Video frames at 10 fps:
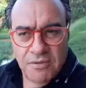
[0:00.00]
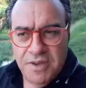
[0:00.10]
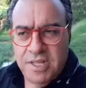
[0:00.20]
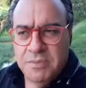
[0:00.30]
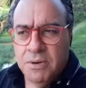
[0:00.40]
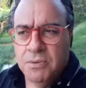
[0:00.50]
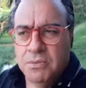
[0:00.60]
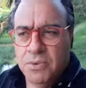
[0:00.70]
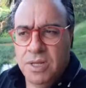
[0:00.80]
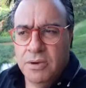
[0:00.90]
Via de mão
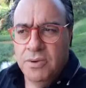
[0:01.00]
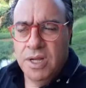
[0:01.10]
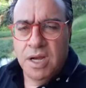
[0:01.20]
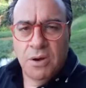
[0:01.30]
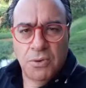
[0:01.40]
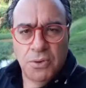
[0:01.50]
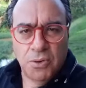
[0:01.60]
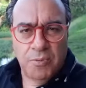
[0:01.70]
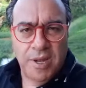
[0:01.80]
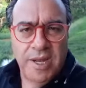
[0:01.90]
única ou
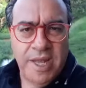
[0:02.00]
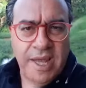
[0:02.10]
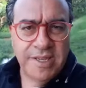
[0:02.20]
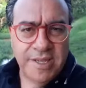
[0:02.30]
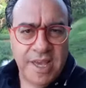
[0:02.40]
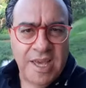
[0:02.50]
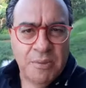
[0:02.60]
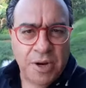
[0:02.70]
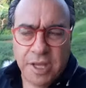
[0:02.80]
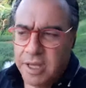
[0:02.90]
dupla, hein, Neide? Hein,
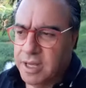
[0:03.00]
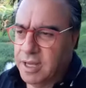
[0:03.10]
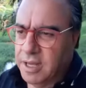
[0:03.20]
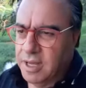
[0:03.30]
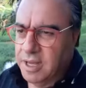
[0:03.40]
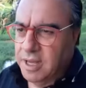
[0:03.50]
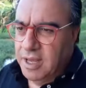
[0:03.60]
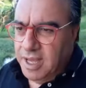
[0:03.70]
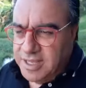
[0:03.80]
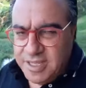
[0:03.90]
Amaury?
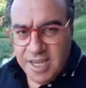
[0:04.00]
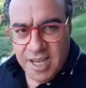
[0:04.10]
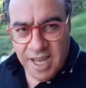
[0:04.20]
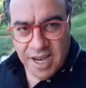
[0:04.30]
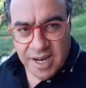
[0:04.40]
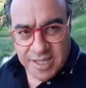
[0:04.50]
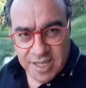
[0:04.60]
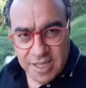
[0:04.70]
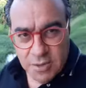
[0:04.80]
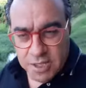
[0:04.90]
Existem
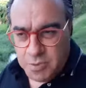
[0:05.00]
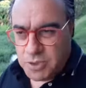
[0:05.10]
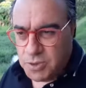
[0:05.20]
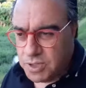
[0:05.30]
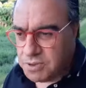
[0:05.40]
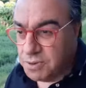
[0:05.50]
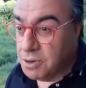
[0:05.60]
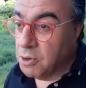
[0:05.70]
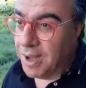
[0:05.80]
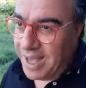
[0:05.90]
regras entre duas pessoas
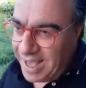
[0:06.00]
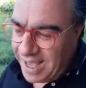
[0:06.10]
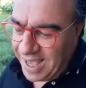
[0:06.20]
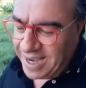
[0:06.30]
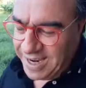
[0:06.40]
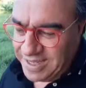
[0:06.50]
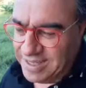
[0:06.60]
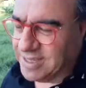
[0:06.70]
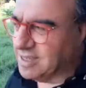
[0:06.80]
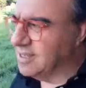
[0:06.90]
quando não há é
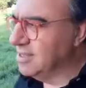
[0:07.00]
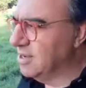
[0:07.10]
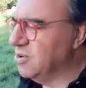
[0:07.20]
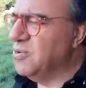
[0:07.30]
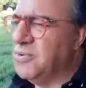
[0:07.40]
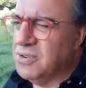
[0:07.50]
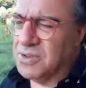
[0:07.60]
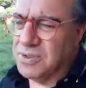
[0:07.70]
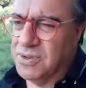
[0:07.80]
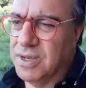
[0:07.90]
regras.
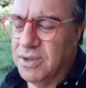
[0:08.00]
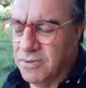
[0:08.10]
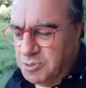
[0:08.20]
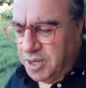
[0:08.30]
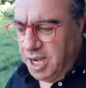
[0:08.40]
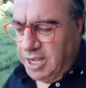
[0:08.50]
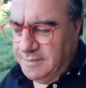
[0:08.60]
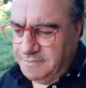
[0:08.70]
Confuso? Vou explicar.